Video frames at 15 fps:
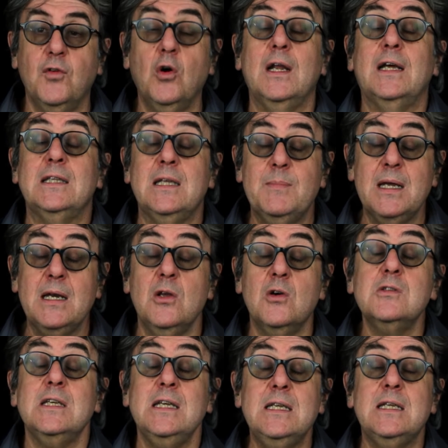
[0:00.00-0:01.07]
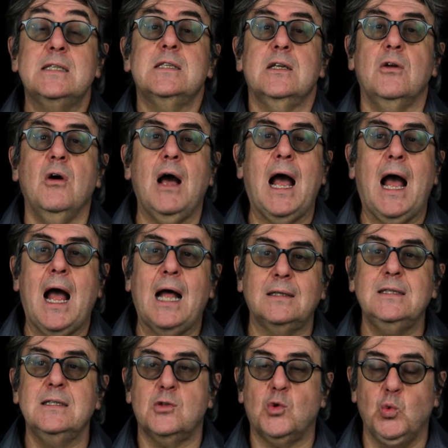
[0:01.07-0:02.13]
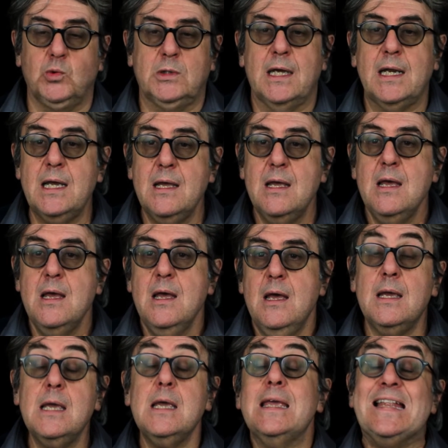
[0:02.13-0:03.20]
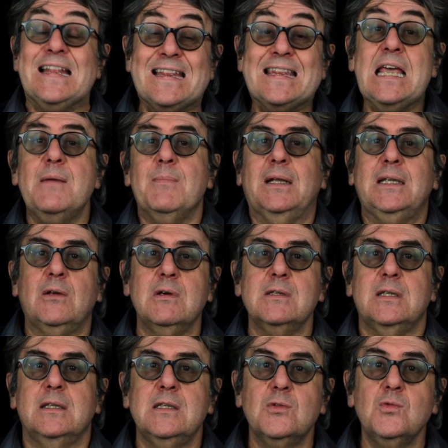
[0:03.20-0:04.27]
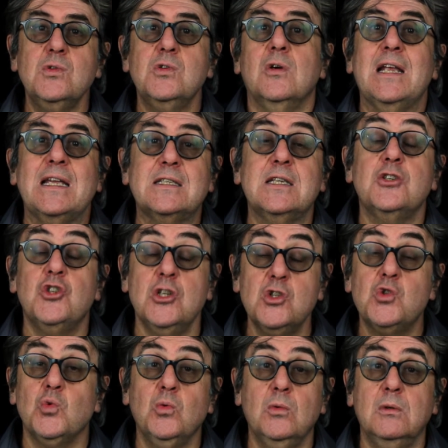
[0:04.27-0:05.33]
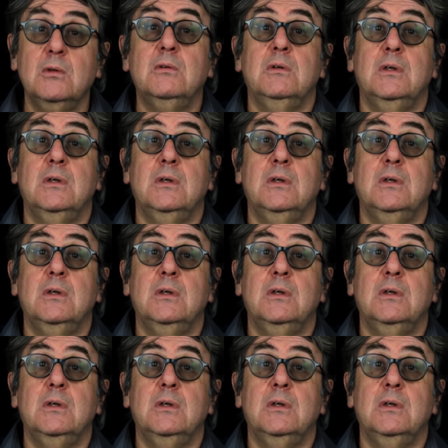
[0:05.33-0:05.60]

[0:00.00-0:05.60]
Voland e Berlioz iniziano a discutere e il tema di questa discussione è se Gesù